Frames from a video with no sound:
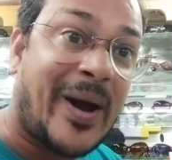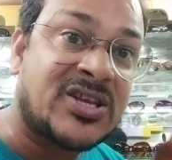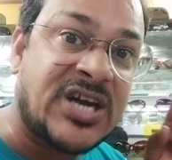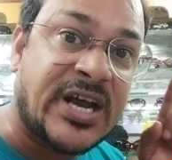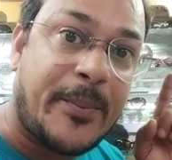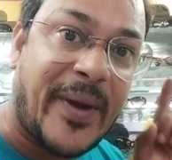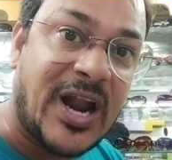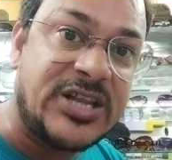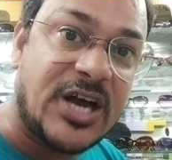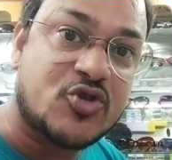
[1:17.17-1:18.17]
বাচ্চাটাকে
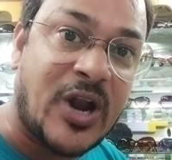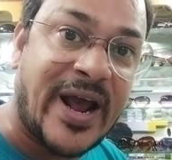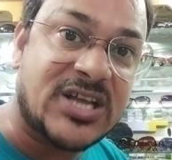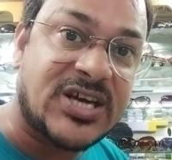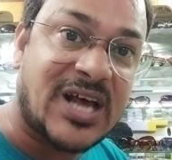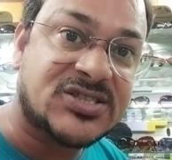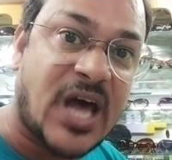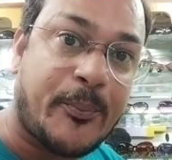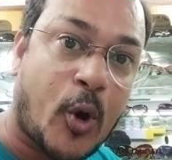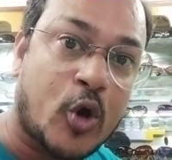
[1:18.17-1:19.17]
ফেলে দিয়ে চলে গেছে
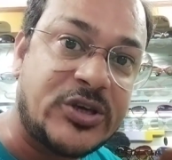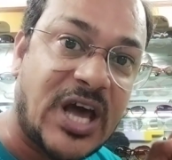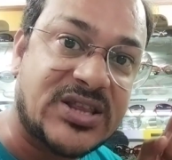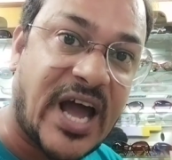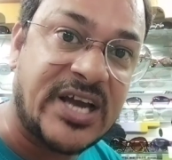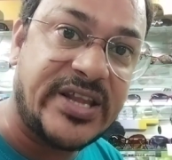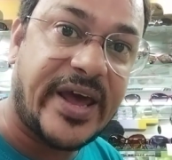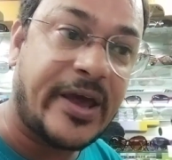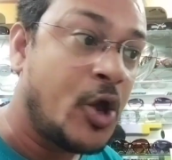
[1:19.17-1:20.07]
রাস্তায় পরকিয়ার তাগিরে